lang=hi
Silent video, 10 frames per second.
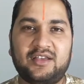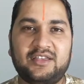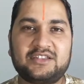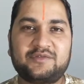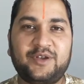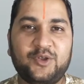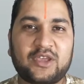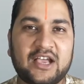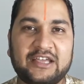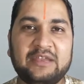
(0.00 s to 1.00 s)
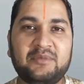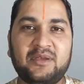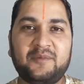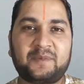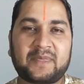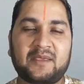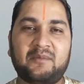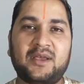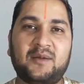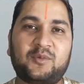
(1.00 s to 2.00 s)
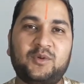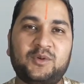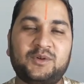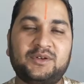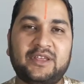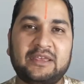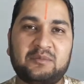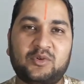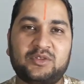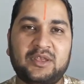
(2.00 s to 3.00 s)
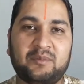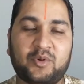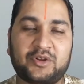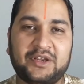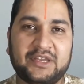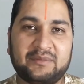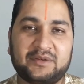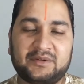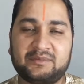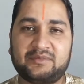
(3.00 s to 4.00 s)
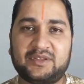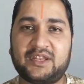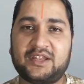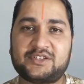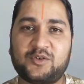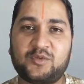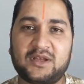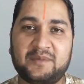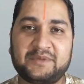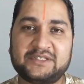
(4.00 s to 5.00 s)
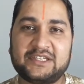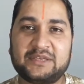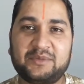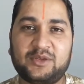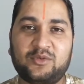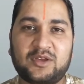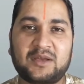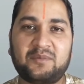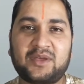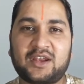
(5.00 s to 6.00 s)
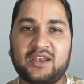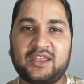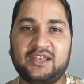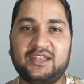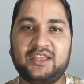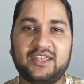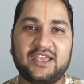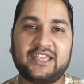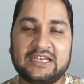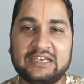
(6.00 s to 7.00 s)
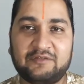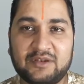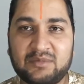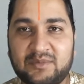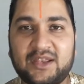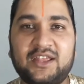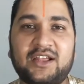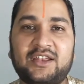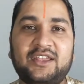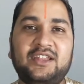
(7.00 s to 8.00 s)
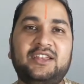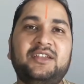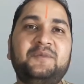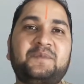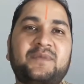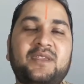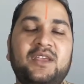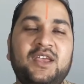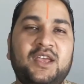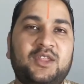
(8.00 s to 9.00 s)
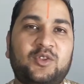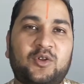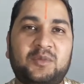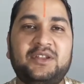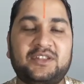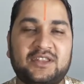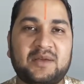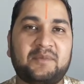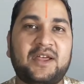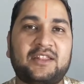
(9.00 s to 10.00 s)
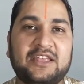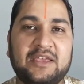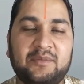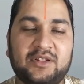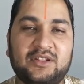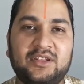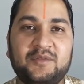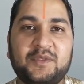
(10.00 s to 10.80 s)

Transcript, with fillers: इस वीडियो के आखिरी में मैं आपको एक बहुत ही इम्पोर्टेंट टिप देना चाहूँगा बिजली के बिल को कम करने के लिए या एक लेवल में बनाए रखने के लिए नॉर्मली जितना अपना आता है मंथली